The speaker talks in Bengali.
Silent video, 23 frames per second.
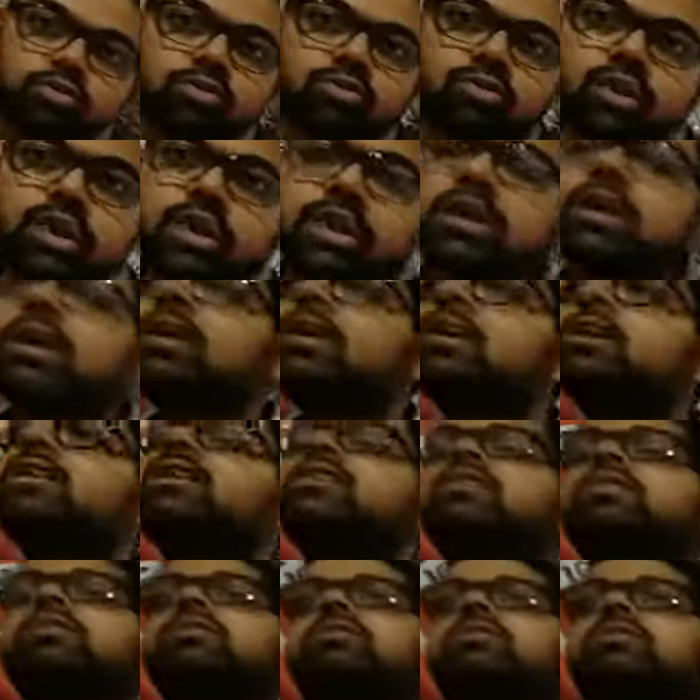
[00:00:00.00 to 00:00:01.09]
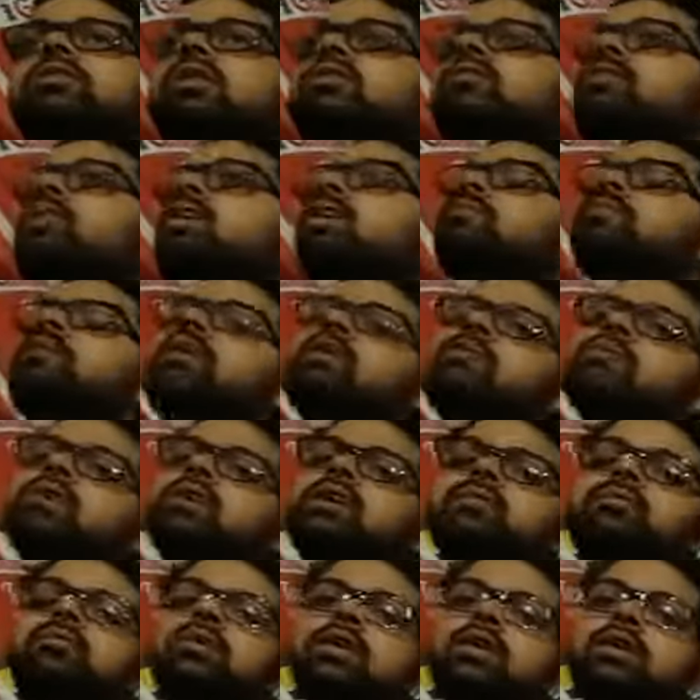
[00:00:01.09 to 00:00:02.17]
শুরু করি তো ন্যাচারালি বাবা মা
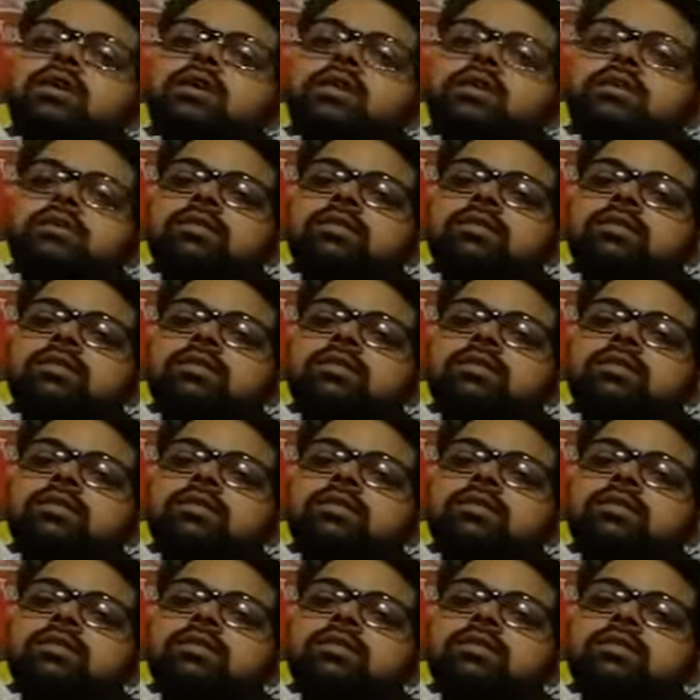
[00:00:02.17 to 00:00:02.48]
কি বলে